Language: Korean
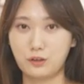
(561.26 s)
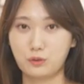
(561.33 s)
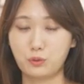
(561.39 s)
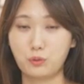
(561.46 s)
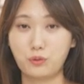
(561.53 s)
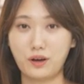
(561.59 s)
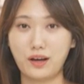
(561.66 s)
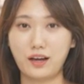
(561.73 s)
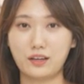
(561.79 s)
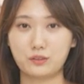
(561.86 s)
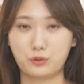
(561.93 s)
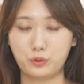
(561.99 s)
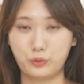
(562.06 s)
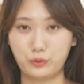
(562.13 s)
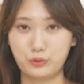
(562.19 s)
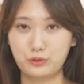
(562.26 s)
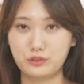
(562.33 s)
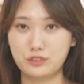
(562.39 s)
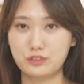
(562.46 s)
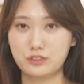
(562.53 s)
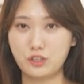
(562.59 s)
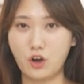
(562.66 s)
또한
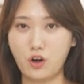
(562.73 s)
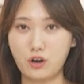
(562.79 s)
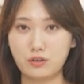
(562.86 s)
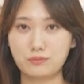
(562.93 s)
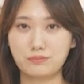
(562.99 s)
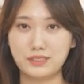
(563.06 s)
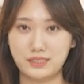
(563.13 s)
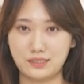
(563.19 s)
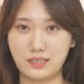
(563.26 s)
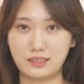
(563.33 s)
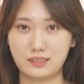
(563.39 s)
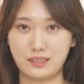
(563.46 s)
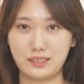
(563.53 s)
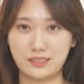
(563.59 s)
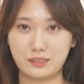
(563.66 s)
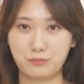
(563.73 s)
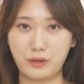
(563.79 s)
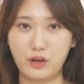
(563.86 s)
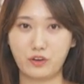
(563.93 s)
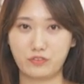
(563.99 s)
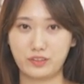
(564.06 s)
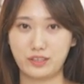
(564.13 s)
교육을 처음 시작을
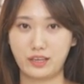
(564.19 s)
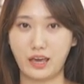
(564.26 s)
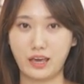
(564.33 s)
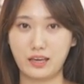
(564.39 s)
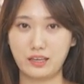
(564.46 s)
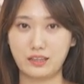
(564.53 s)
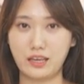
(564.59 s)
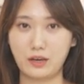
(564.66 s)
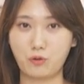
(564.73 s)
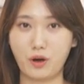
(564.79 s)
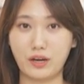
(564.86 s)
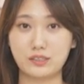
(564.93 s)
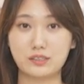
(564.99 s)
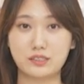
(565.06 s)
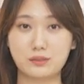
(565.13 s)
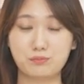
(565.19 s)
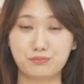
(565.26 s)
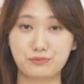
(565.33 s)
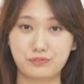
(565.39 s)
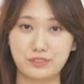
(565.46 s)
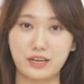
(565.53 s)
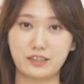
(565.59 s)
하시면 개인의 관심
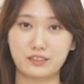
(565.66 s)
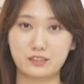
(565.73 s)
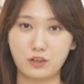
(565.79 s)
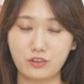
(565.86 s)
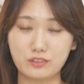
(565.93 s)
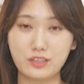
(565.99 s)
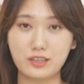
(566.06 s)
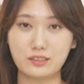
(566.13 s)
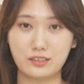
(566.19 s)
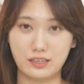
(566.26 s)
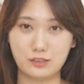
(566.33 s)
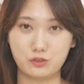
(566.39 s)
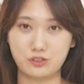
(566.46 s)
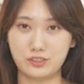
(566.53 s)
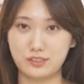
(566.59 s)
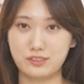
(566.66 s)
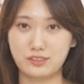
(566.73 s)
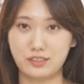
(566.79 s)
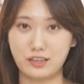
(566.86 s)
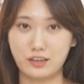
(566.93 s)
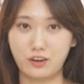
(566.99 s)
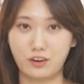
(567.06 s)
분야를 선택을 할 수
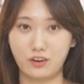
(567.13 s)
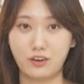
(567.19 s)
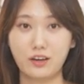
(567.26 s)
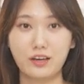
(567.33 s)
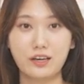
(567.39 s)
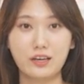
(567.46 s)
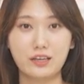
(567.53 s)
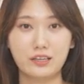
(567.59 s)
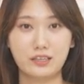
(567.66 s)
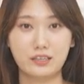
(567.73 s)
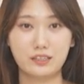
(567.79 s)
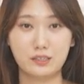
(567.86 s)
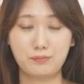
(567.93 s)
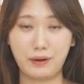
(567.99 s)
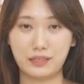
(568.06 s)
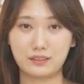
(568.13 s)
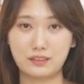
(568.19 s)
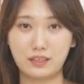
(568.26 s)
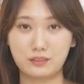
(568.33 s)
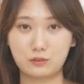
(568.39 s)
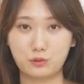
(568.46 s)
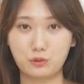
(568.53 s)
있는데요. 이를
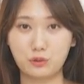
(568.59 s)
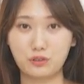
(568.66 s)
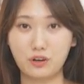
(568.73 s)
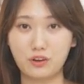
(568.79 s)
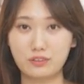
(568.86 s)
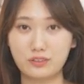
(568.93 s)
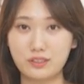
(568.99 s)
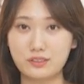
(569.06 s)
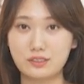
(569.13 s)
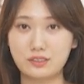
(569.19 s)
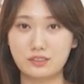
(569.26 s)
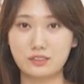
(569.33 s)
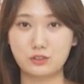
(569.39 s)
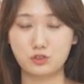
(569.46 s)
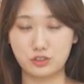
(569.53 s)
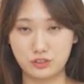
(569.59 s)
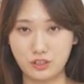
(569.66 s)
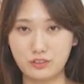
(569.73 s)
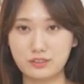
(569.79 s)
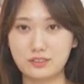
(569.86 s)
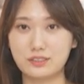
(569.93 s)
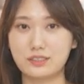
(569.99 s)
바탕으로 컨텐츠를
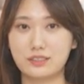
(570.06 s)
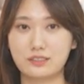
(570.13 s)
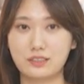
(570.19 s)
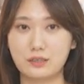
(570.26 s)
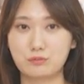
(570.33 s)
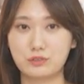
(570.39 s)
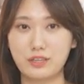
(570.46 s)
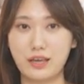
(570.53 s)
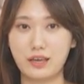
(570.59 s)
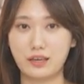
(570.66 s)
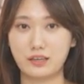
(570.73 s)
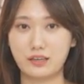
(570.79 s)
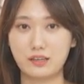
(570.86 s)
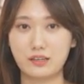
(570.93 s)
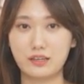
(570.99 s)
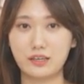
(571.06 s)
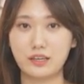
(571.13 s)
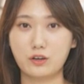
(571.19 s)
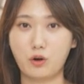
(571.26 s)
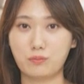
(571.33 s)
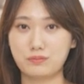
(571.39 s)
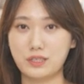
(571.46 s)
추천드리기 때문에
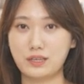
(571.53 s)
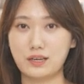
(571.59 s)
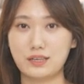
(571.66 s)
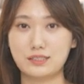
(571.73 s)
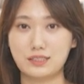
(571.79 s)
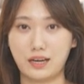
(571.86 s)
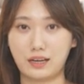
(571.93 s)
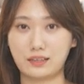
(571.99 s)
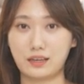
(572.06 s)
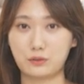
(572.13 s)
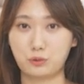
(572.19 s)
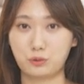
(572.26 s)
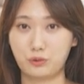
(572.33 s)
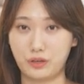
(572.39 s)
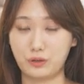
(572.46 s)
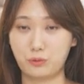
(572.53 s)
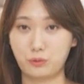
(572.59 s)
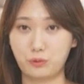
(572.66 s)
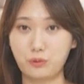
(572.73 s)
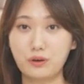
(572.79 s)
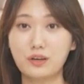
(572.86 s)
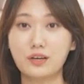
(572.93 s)
일일이 검색하지 않아도
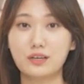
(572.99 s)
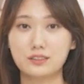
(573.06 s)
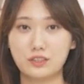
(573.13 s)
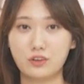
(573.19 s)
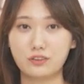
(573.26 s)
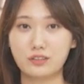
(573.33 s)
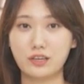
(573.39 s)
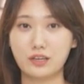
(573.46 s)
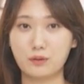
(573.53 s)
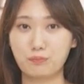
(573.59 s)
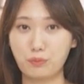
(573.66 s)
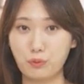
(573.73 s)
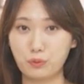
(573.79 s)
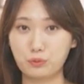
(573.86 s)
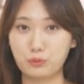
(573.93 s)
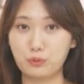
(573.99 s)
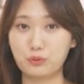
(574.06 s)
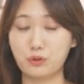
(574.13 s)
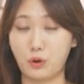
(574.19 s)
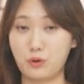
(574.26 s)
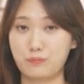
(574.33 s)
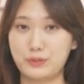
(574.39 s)
되고 선택의 폭도
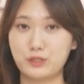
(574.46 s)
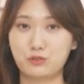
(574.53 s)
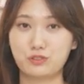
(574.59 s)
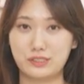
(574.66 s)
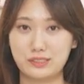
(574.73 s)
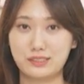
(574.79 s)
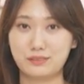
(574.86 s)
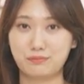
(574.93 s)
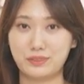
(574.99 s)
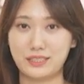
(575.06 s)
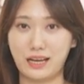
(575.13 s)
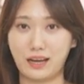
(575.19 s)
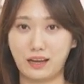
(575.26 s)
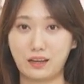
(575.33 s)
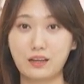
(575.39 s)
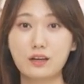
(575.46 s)
넓힐 수 있습니다.